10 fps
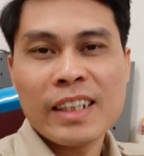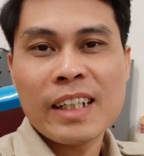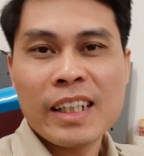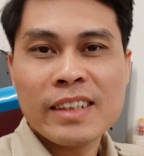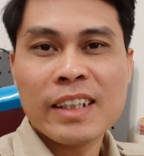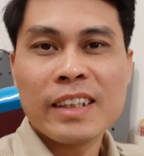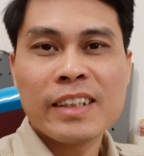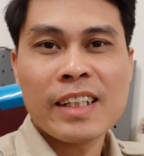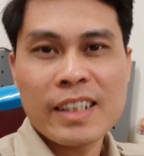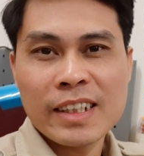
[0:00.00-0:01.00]
hay sửa
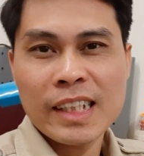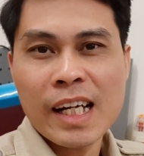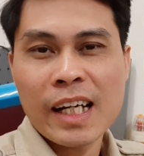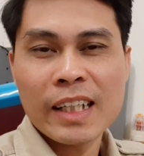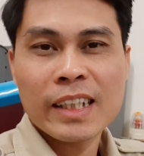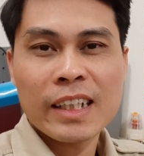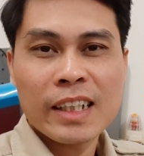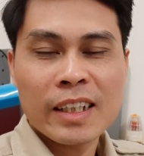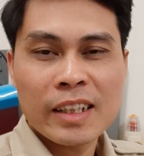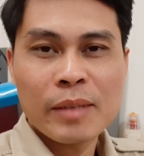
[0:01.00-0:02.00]
chữa những cái
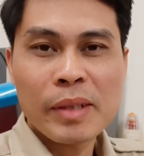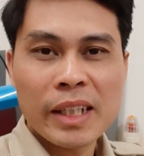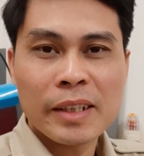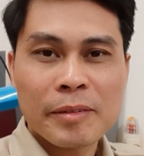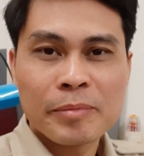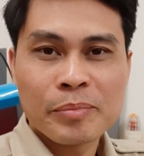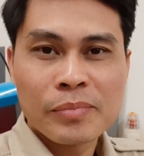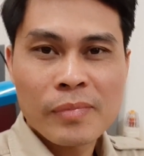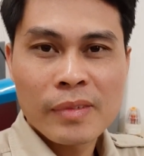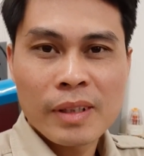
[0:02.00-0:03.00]
thiết bị,
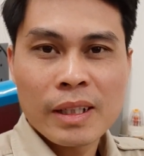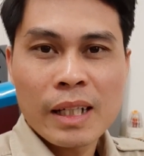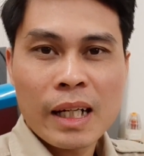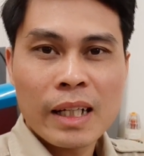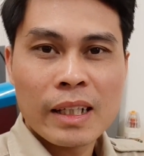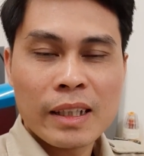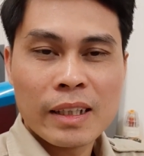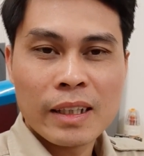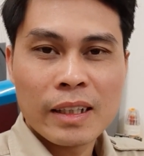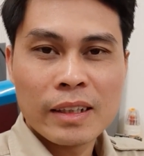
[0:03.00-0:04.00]
hay
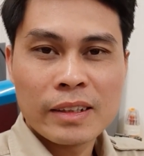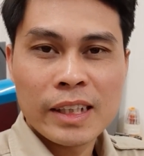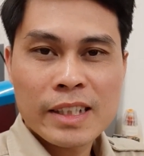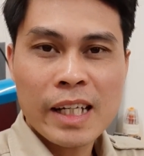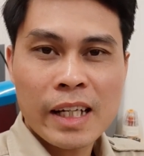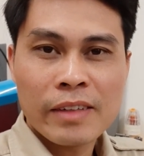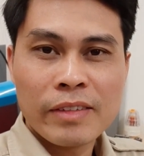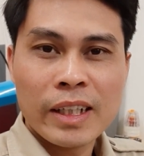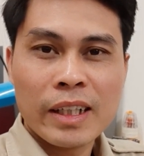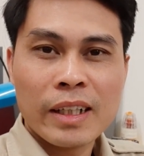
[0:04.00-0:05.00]
chia sẻ
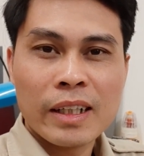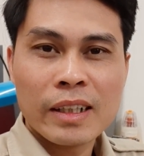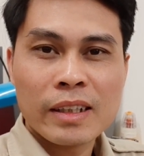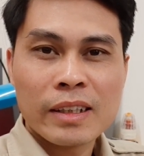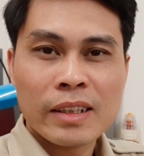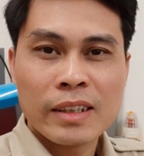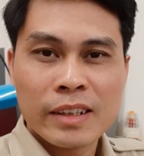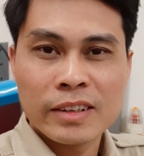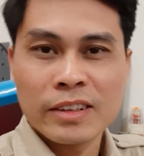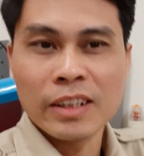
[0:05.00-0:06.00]
về
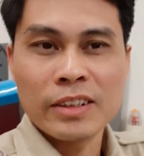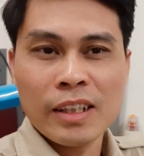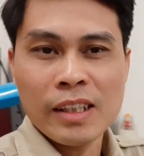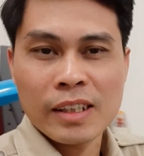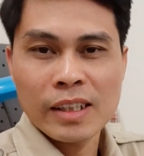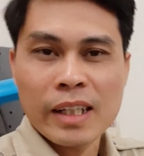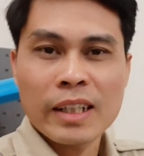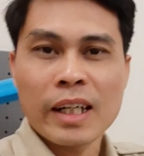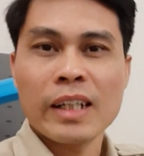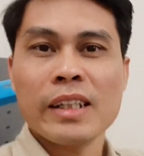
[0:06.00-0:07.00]
sửa chữa các
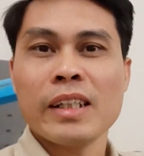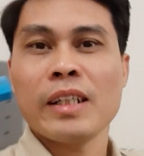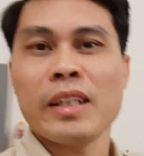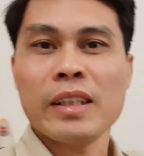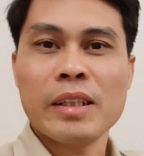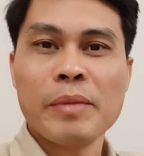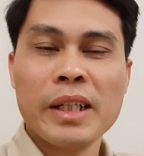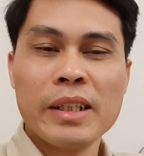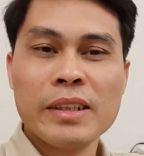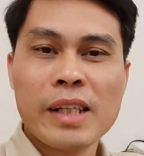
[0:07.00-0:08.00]
cái thiết
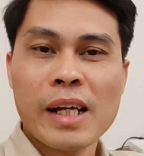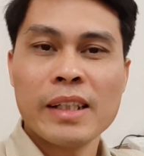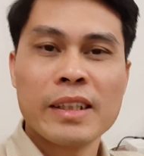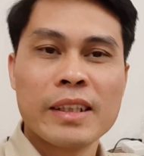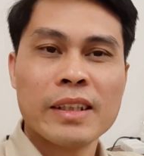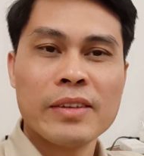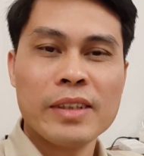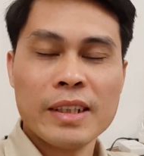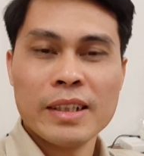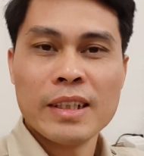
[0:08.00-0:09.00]
bị như này.
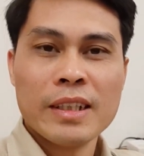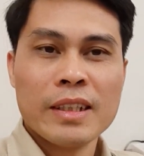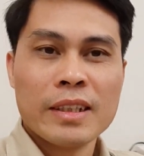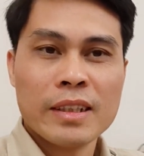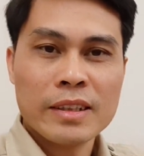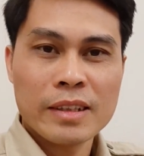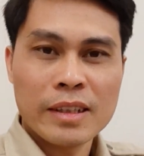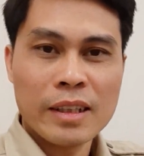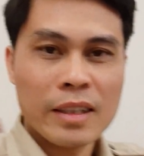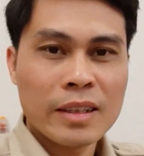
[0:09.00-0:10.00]
Đó. Thì